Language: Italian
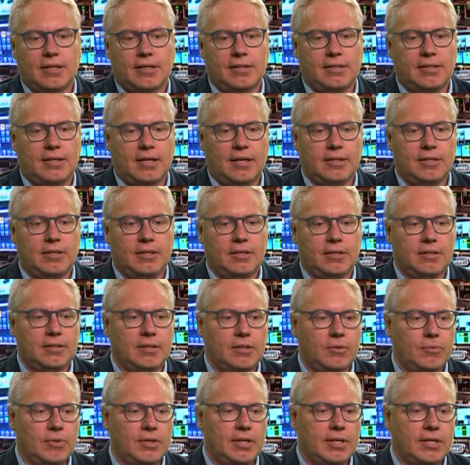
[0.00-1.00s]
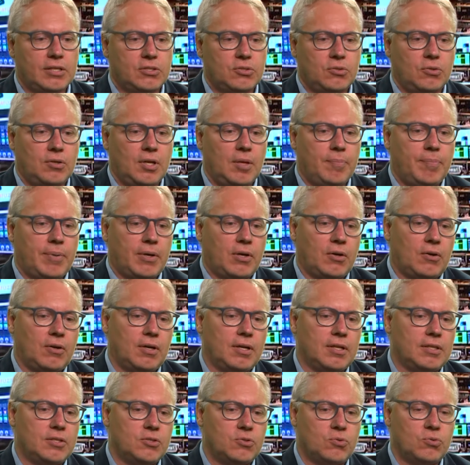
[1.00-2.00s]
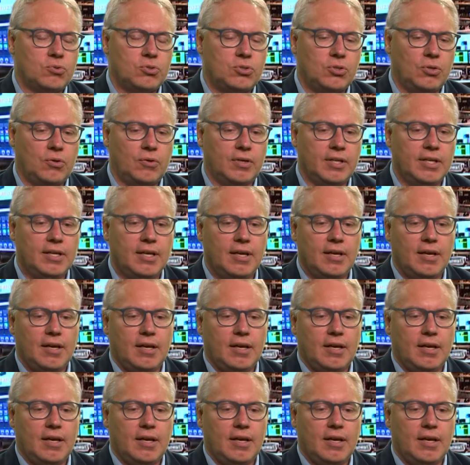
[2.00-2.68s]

al di là di, di quelle che sono le parole e le discussioni,